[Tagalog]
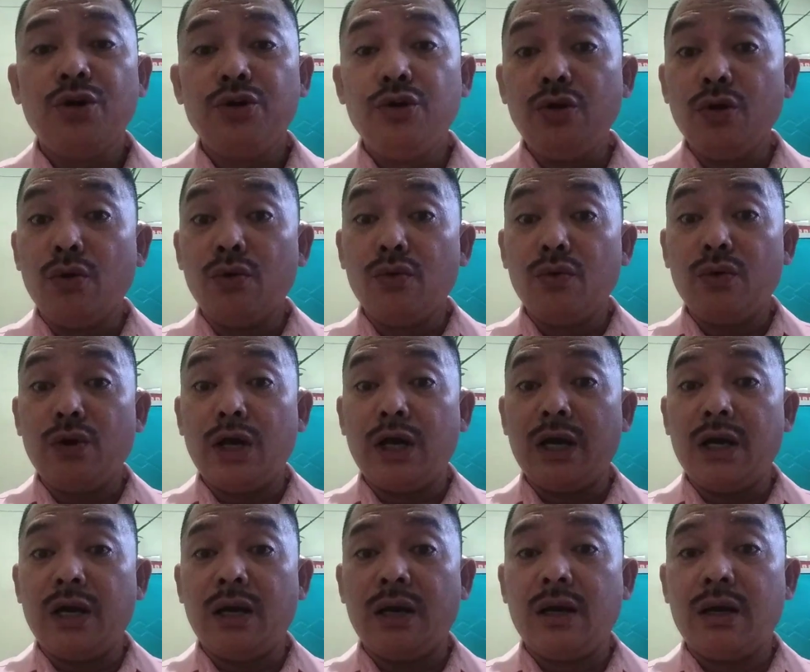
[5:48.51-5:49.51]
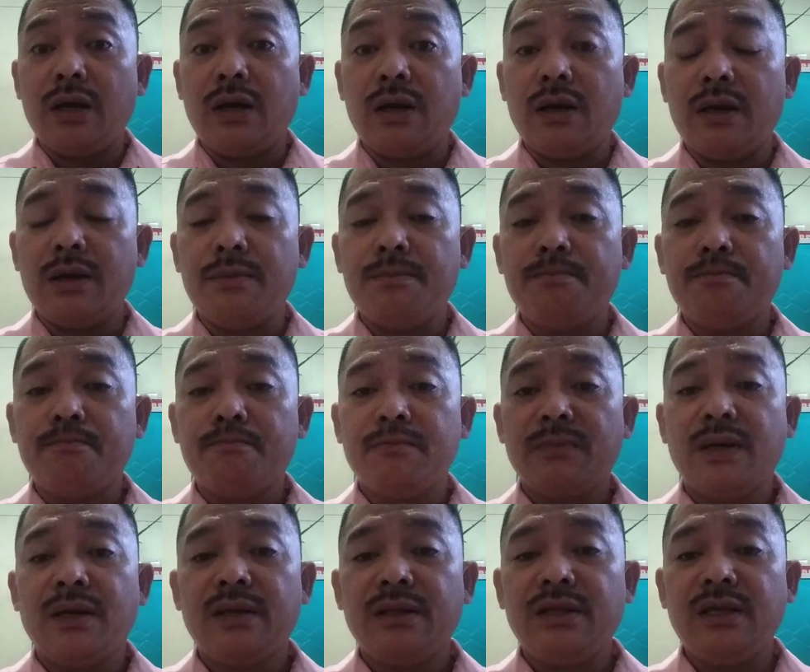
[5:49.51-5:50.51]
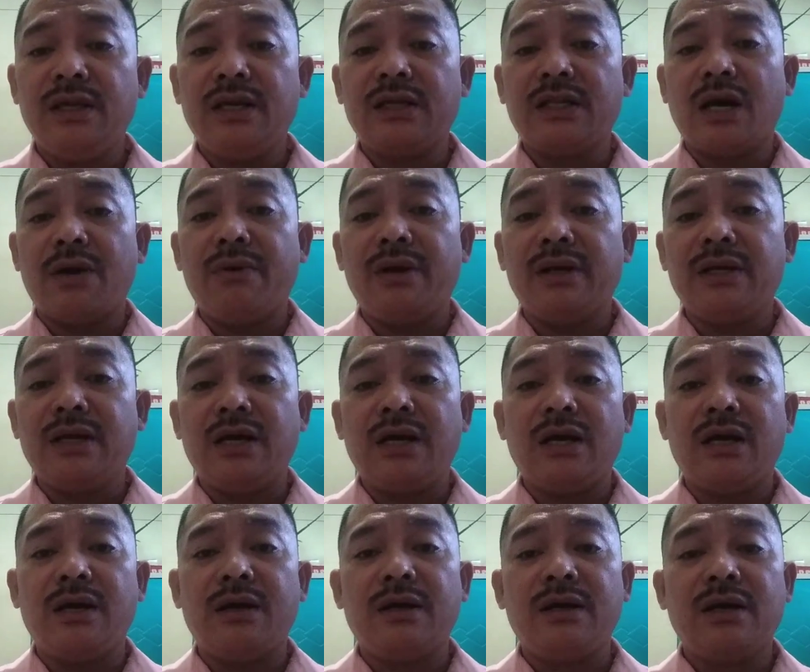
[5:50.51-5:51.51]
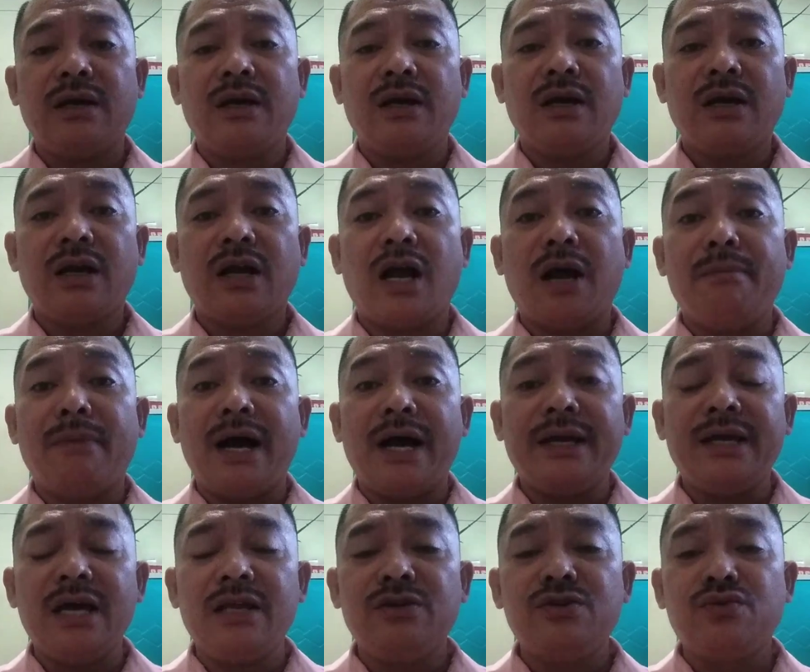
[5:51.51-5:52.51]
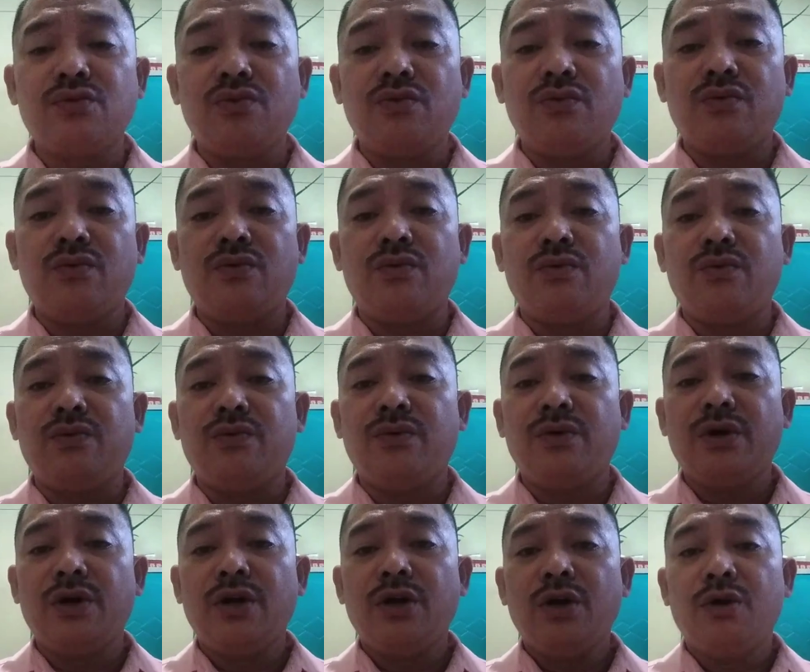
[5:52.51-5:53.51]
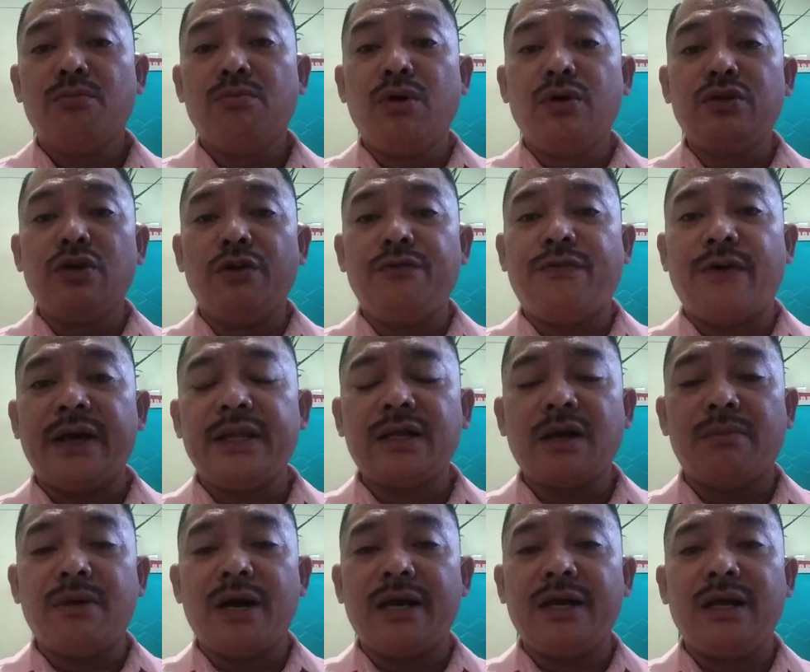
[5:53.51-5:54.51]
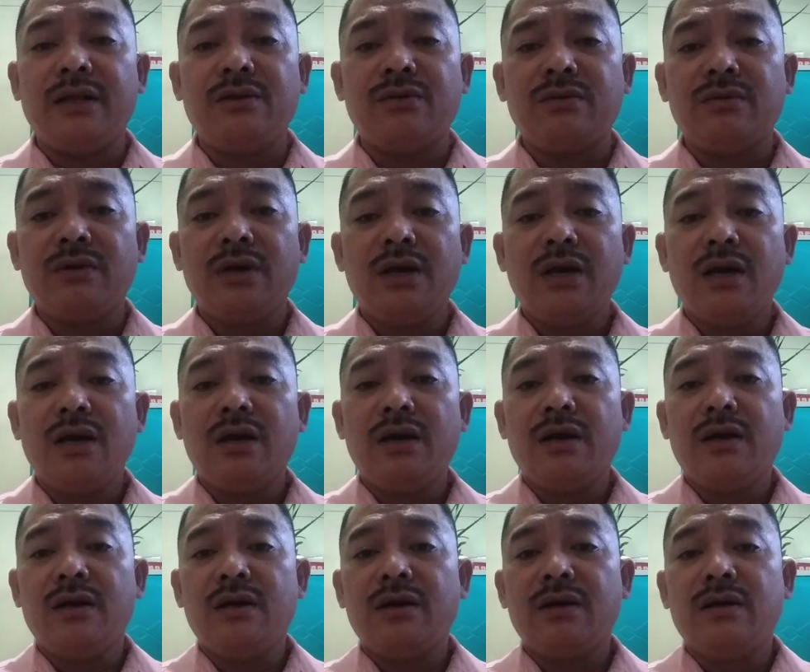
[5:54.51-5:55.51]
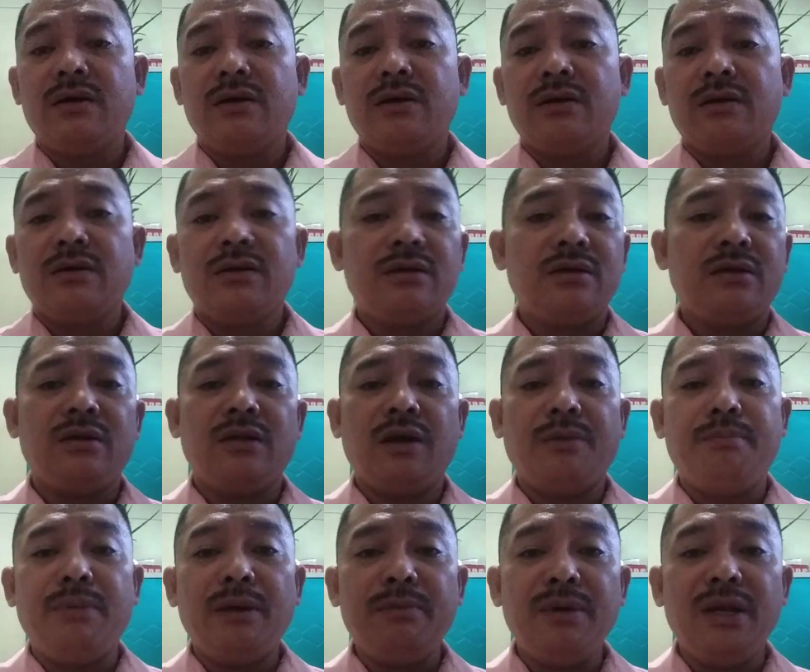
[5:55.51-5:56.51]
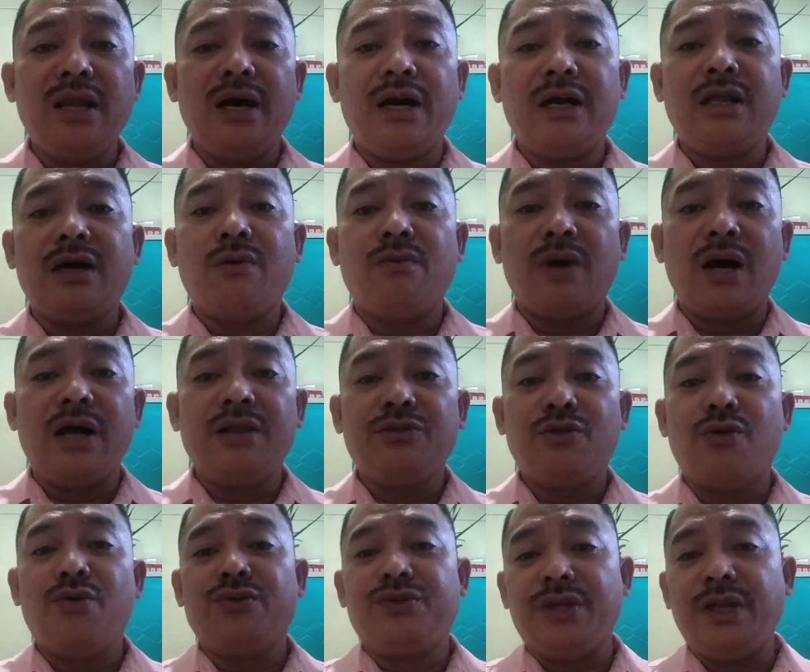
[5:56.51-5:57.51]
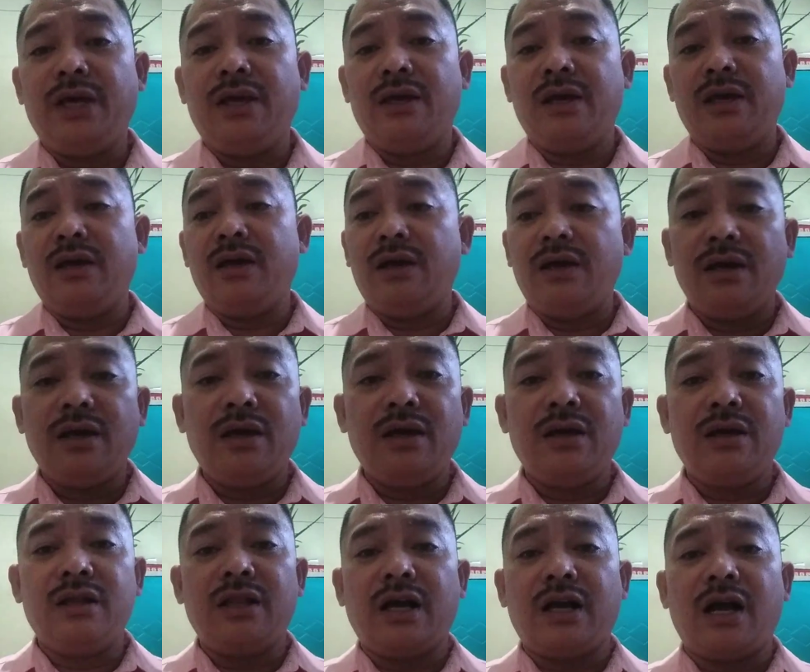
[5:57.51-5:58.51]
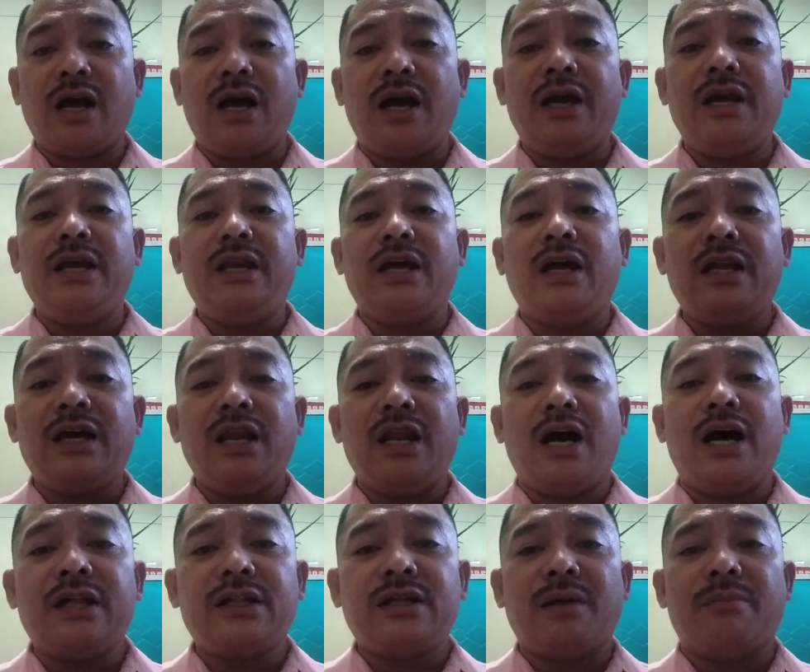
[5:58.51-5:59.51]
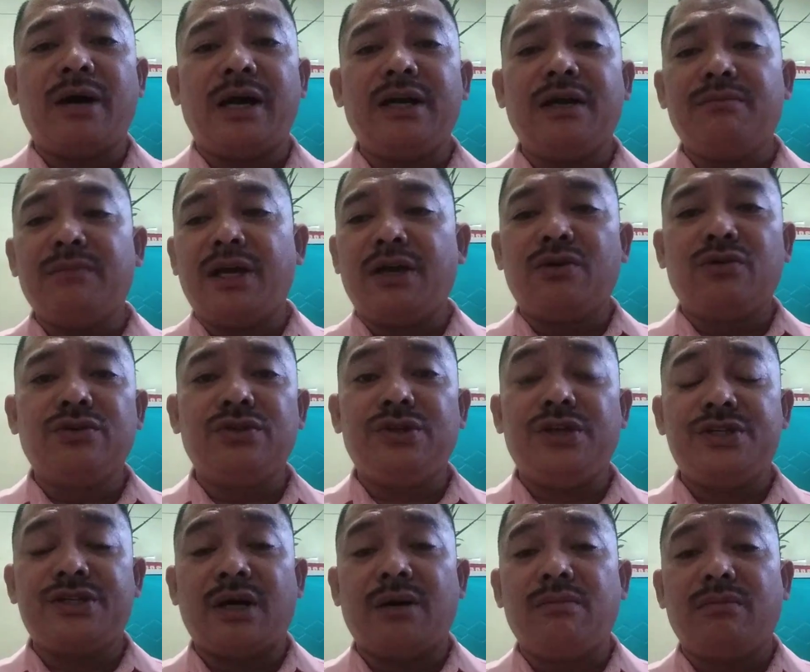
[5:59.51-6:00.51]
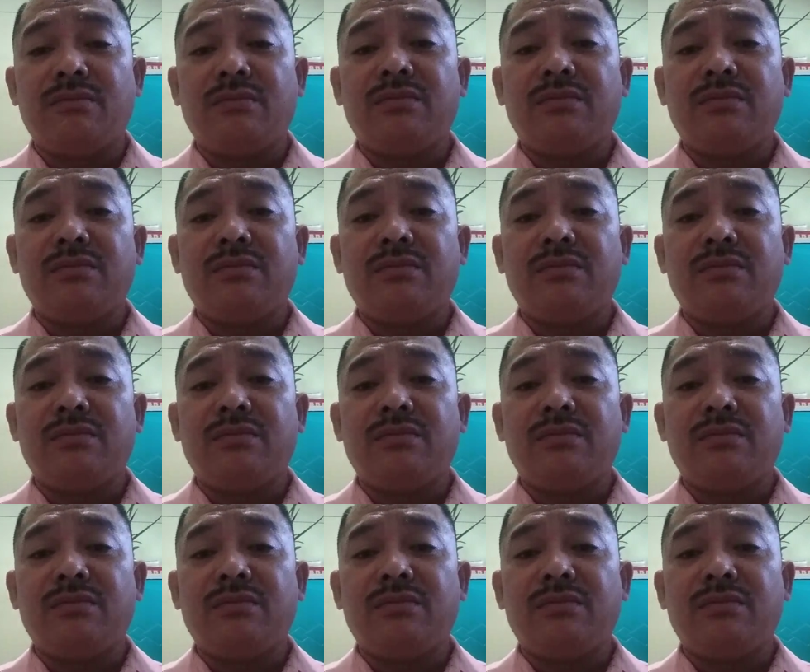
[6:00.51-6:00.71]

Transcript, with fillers: Yung uh, tinatawag na Kamayan, su Budol Fight Kabayan, no? Nagbibilang na, 1, 2, 3. Eh, nagkakaina na lahat kabayan, mayroon isang